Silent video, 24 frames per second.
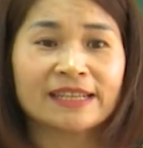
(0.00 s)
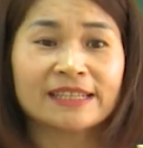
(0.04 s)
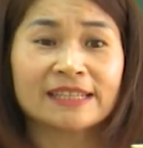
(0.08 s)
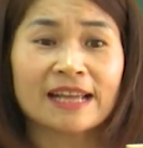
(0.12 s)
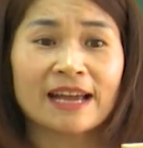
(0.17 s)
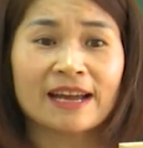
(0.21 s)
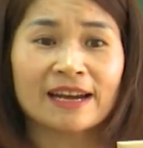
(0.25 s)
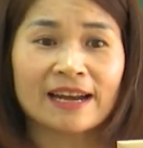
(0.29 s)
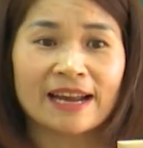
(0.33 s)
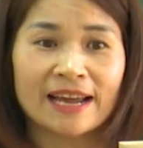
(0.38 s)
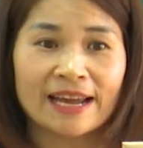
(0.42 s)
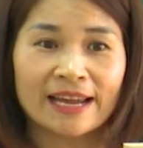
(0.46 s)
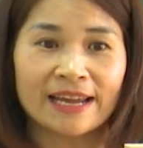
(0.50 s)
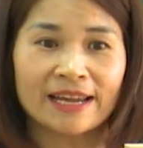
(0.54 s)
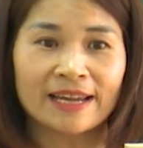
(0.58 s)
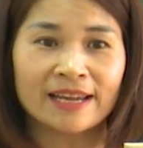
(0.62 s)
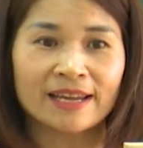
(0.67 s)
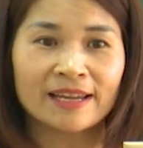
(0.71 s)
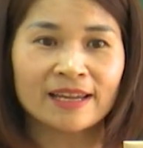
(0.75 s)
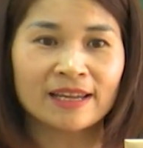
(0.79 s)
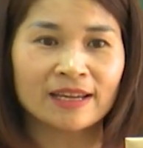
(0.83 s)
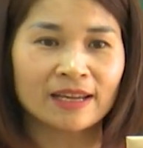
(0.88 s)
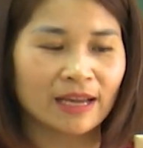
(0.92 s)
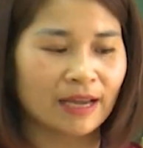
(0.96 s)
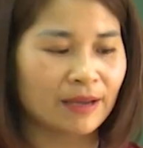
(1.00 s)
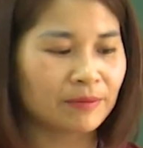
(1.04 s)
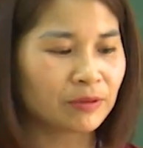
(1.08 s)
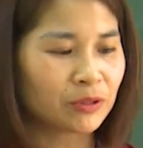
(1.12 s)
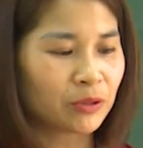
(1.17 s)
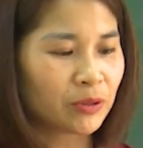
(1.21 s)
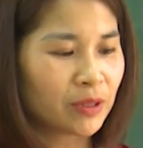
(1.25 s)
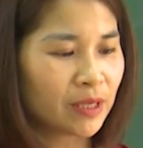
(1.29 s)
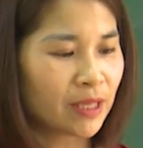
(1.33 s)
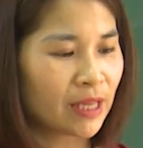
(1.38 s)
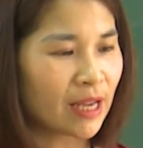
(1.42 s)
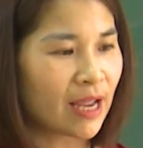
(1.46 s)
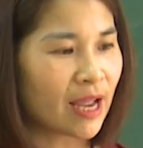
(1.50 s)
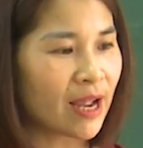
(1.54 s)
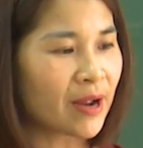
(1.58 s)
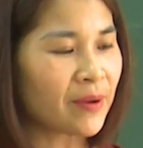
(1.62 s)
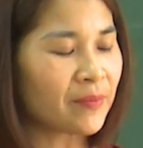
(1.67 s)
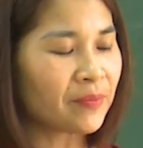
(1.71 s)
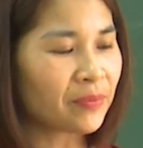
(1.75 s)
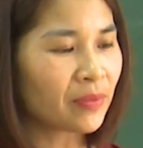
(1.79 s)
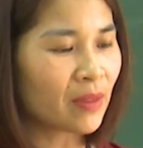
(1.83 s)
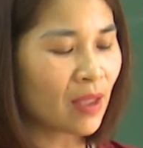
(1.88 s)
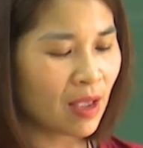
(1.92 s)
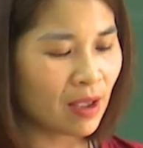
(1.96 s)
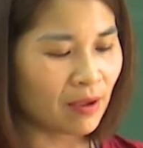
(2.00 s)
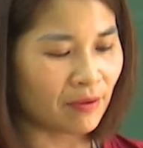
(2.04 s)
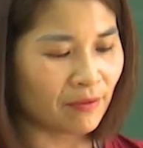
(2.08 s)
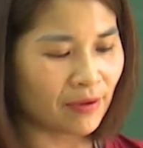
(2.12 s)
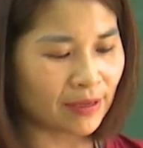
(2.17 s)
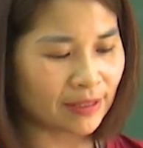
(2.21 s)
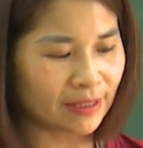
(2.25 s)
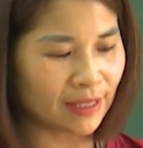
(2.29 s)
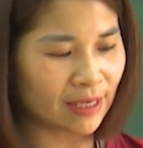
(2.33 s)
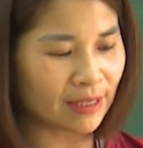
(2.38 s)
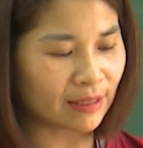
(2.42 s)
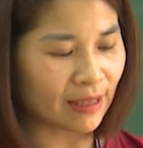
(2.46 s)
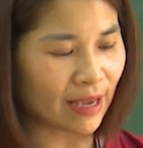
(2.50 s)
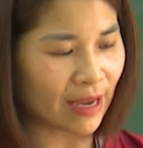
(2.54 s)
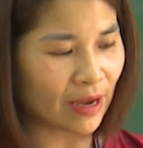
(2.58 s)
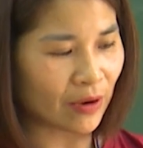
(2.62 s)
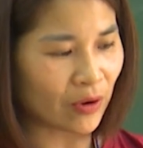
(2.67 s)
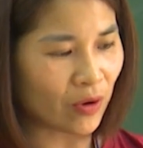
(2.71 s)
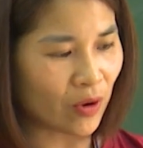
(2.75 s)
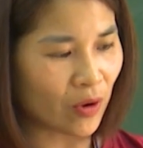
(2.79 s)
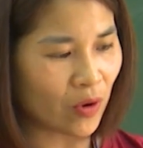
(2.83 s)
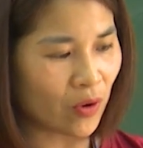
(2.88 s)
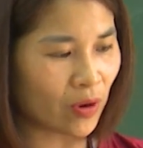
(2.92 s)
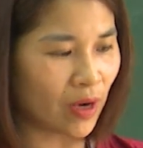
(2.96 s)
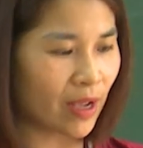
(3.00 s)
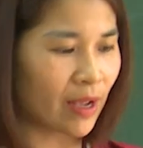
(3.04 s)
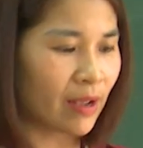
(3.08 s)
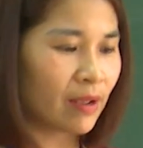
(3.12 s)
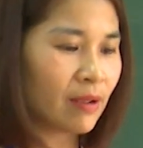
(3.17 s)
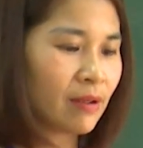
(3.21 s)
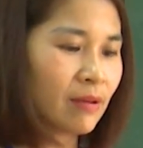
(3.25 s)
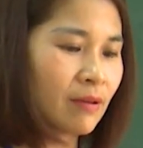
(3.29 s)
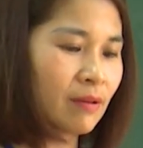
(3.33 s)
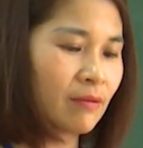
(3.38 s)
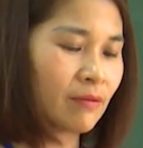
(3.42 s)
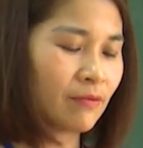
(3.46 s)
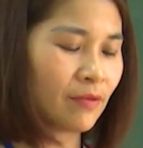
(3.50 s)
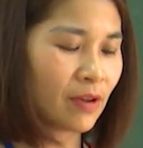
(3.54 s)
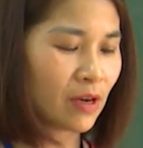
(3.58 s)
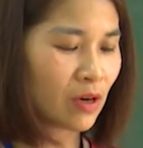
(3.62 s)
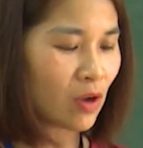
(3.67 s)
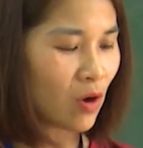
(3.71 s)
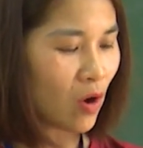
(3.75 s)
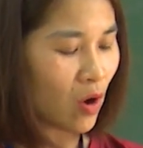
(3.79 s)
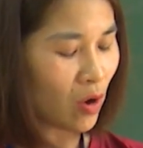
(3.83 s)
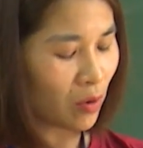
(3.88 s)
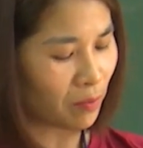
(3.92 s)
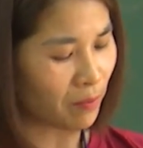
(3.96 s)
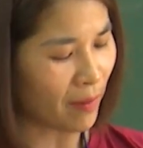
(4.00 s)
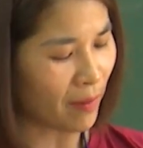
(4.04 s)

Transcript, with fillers: tám trăm bảy mươi hai thí sinh tại điểm thi trường Trung học phổ thông chuyên Sơn La bước vào